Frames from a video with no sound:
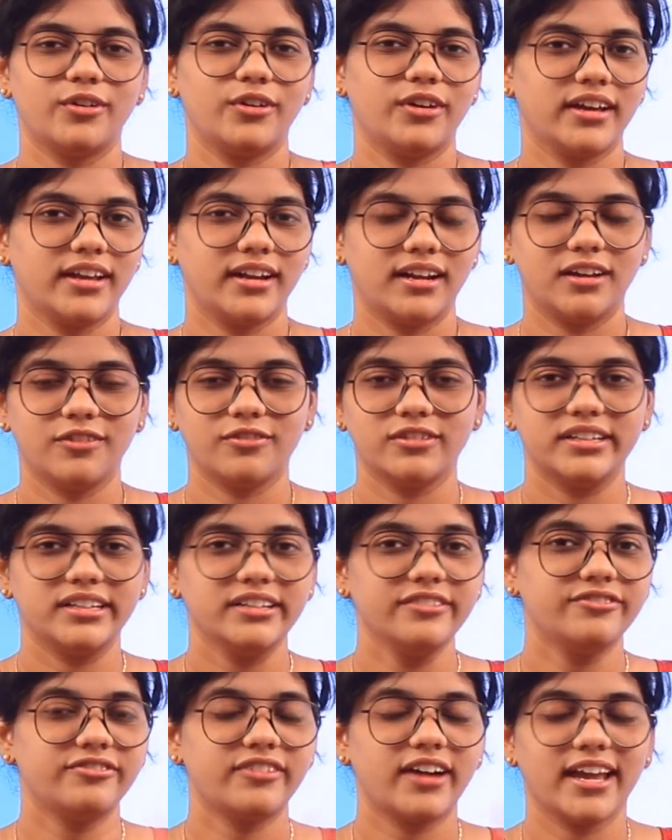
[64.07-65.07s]
రెండన్నా
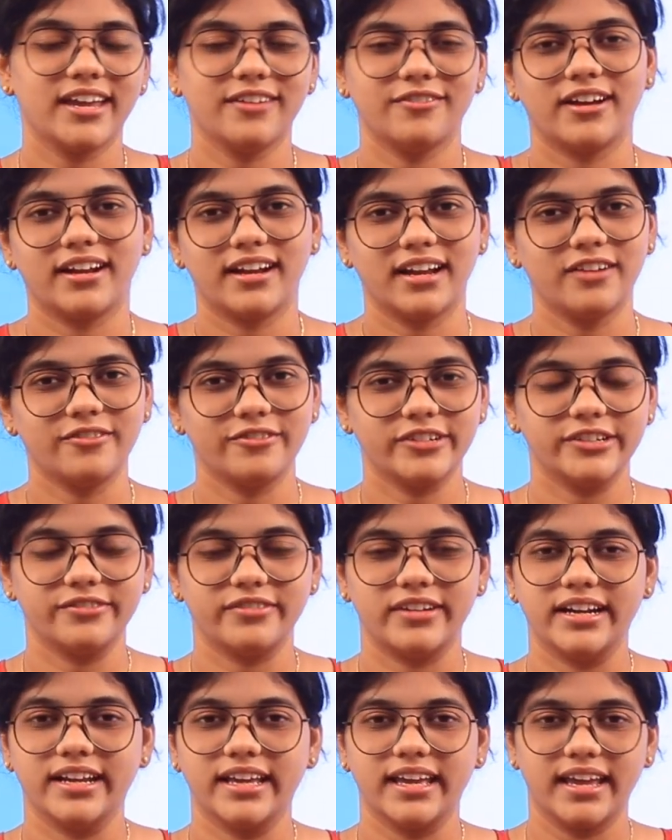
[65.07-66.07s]
అవ్వనివ్వండి ఫైవ్ అన్నా
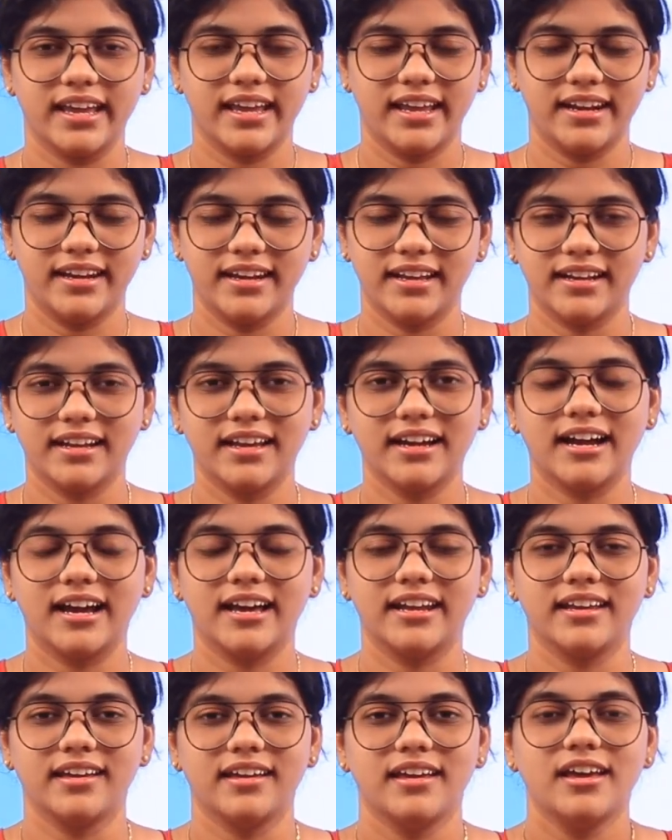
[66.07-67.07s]
అవ్వనివ్వండి ఎన్నన్నా
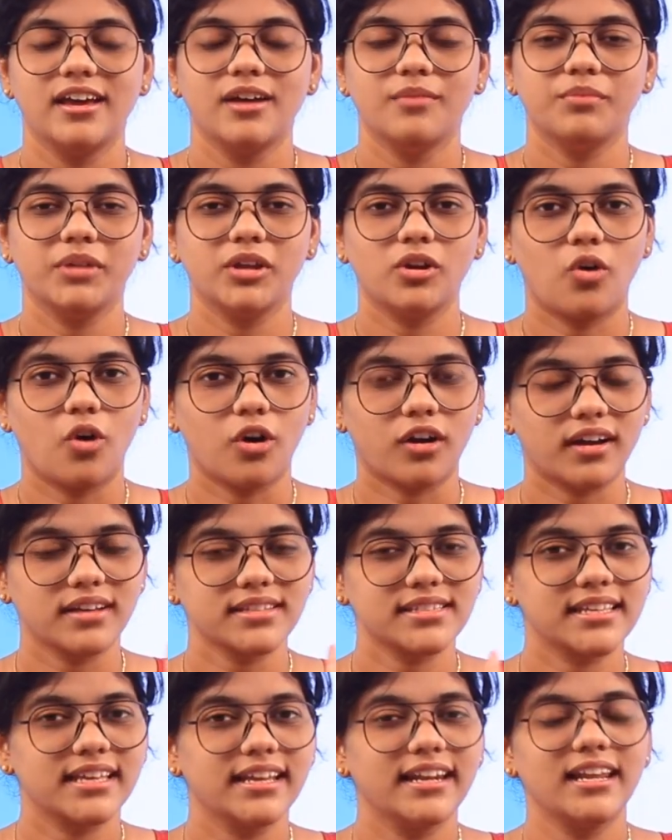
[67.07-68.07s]
కానీ మీరు ఒక్క
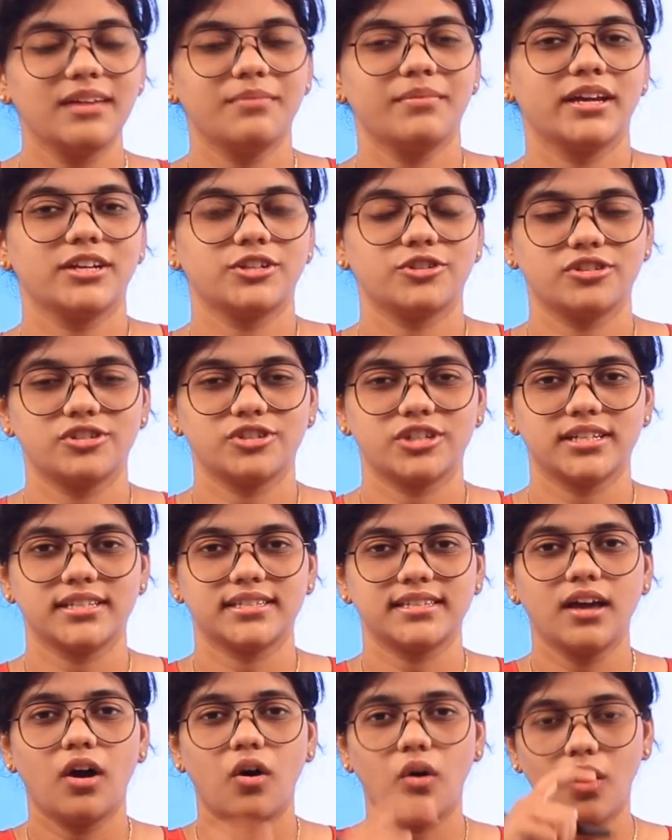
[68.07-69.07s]
స్కిల్లే మెన్షన్
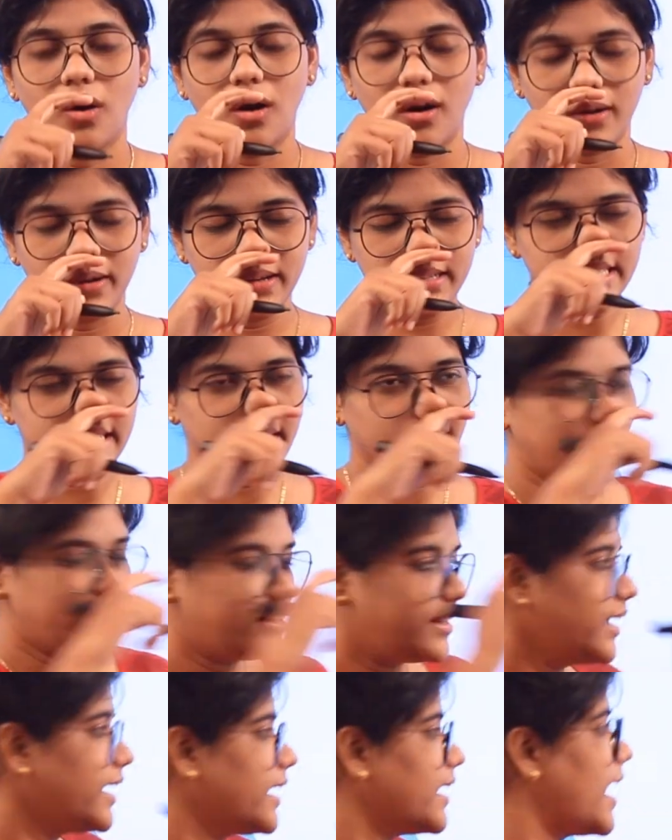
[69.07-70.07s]
చేస్తే ఒక్క
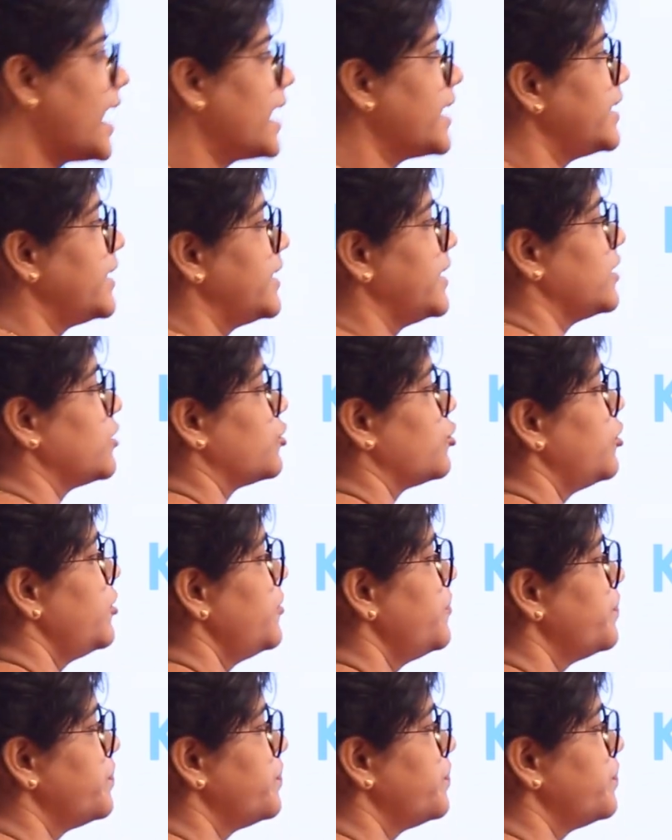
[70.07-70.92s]
స్కిల్ని క్లారిటీతో